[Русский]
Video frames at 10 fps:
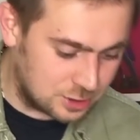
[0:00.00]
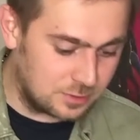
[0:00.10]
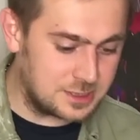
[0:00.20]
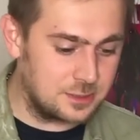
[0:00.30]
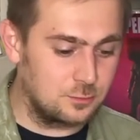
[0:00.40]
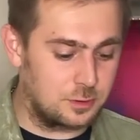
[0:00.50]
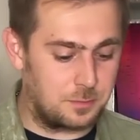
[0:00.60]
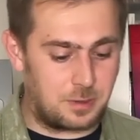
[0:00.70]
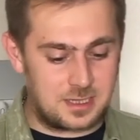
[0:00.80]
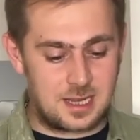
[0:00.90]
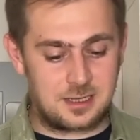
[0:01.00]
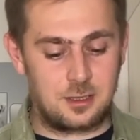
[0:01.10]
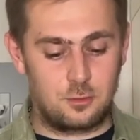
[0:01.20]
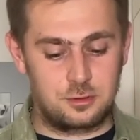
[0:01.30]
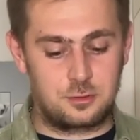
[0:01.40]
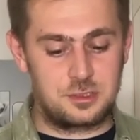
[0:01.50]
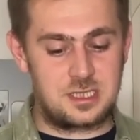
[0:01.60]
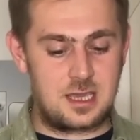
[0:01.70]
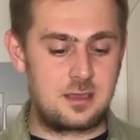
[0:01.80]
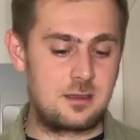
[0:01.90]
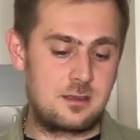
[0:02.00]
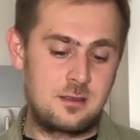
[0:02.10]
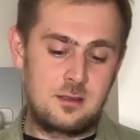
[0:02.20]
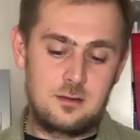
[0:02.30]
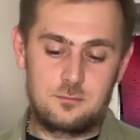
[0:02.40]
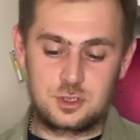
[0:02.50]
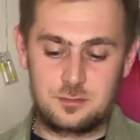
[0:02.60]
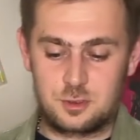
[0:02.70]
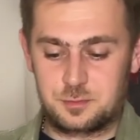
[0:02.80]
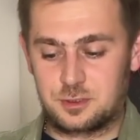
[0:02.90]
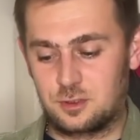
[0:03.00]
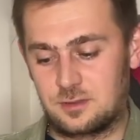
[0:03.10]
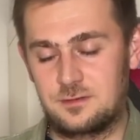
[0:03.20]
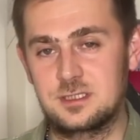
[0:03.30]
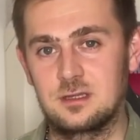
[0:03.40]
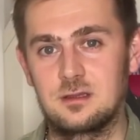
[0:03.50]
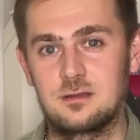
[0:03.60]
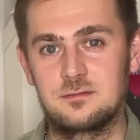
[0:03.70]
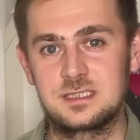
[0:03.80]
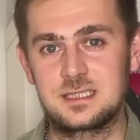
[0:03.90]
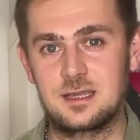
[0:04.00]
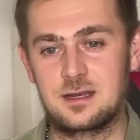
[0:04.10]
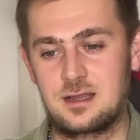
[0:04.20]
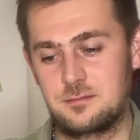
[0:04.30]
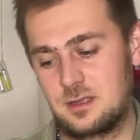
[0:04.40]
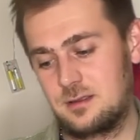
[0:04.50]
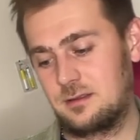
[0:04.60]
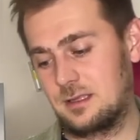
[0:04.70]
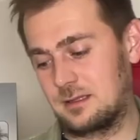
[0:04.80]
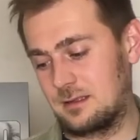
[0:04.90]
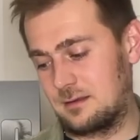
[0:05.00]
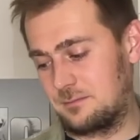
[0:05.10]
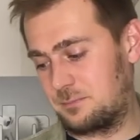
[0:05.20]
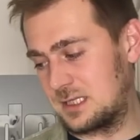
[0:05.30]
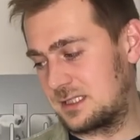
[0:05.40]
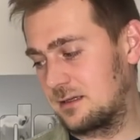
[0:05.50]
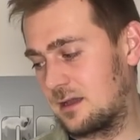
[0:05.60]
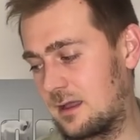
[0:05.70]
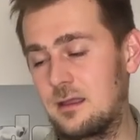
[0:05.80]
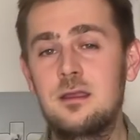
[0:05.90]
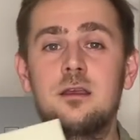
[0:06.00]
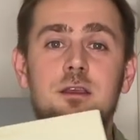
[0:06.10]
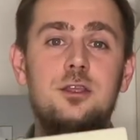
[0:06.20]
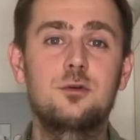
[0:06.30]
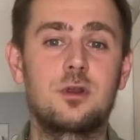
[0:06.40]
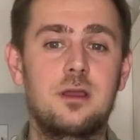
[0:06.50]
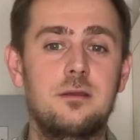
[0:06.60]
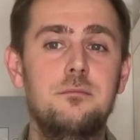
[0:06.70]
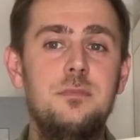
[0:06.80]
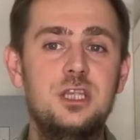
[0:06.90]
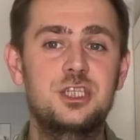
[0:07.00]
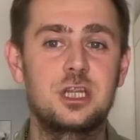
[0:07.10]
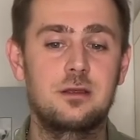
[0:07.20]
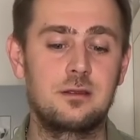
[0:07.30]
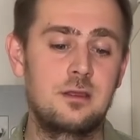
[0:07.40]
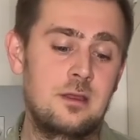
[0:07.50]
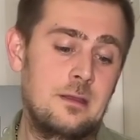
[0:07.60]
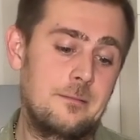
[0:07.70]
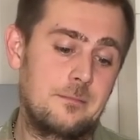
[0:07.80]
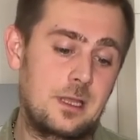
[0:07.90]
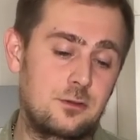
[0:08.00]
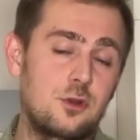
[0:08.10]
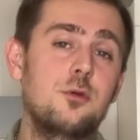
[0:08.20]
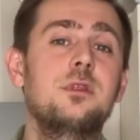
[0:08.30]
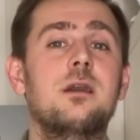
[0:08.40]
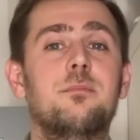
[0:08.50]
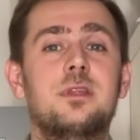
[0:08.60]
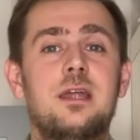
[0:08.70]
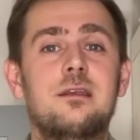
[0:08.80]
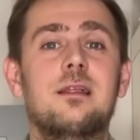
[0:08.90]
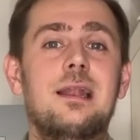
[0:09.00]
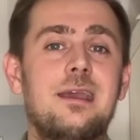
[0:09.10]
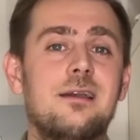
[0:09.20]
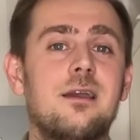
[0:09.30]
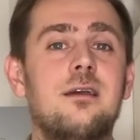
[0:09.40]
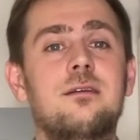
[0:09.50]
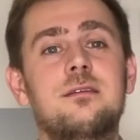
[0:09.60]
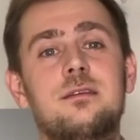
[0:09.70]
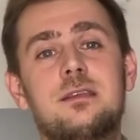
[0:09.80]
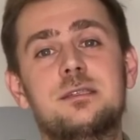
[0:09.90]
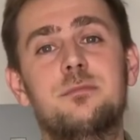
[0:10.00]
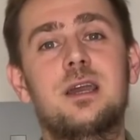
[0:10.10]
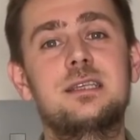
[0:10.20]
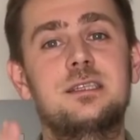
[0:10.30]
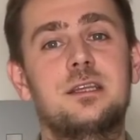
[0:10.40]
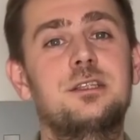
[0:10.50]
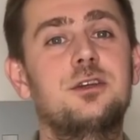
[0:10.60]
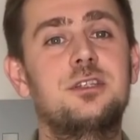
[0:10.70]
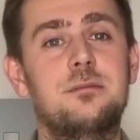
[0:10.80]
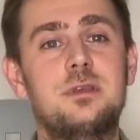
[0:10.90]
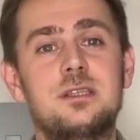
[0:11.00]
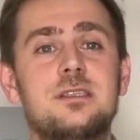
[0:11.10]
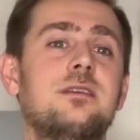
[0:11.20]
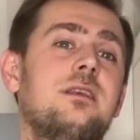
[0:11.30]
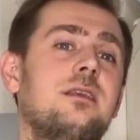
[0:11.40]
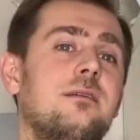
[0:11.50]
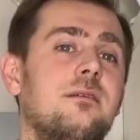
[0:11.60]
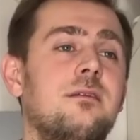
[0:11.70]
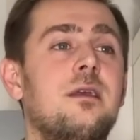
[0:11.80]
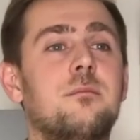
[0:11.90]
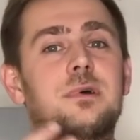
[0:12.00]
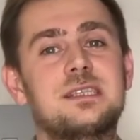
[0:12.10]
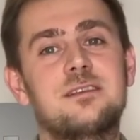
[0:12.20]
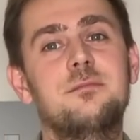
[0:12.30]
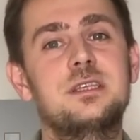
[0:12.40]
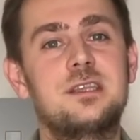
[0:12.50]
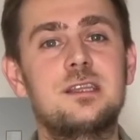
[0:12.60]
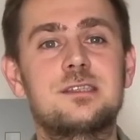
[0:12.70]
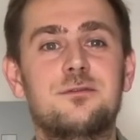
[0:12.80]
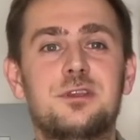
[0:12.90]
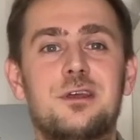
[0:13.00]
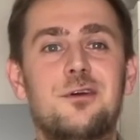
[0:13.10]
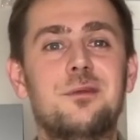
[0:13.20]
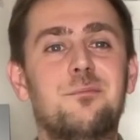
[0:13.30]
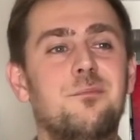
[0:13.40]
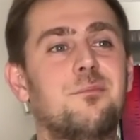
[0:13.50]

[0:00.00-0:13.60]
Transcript: у нас идут подарки от друзей уже, может быть, кто-то видел в Инстаграм. Это пластинка Юра Миджа, которую мне подарил Олег из магазина Dirty Beats. И по совместительству герой